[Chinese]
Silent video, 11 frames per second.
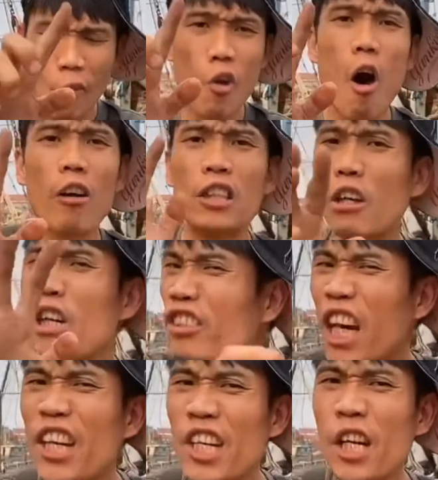老少皆宜，
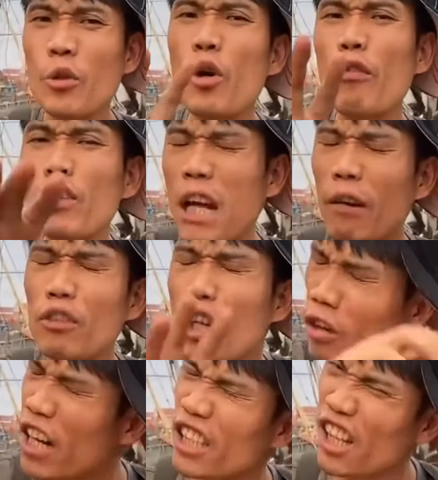孕妇产妇都可
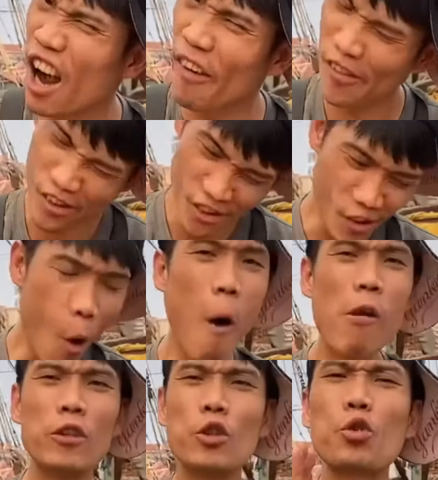以吃。
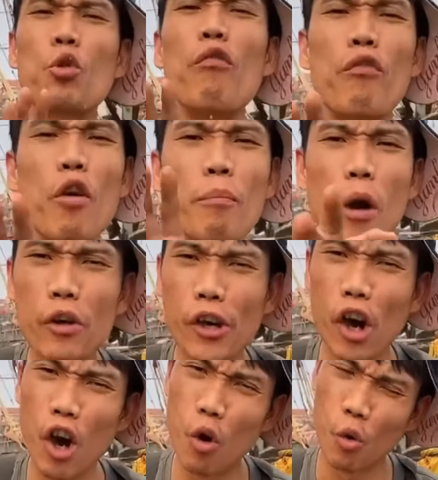顺丰包
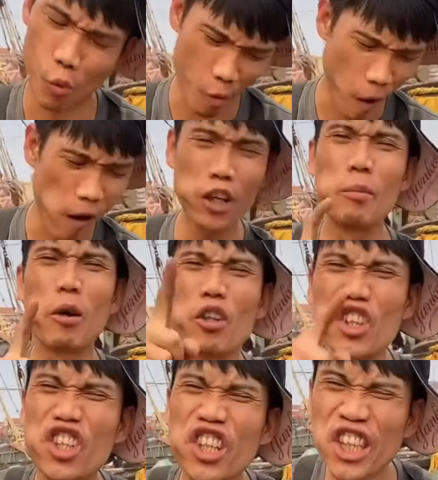邮，一包一
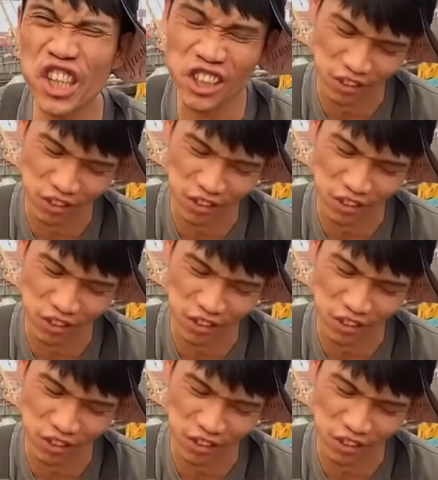斤。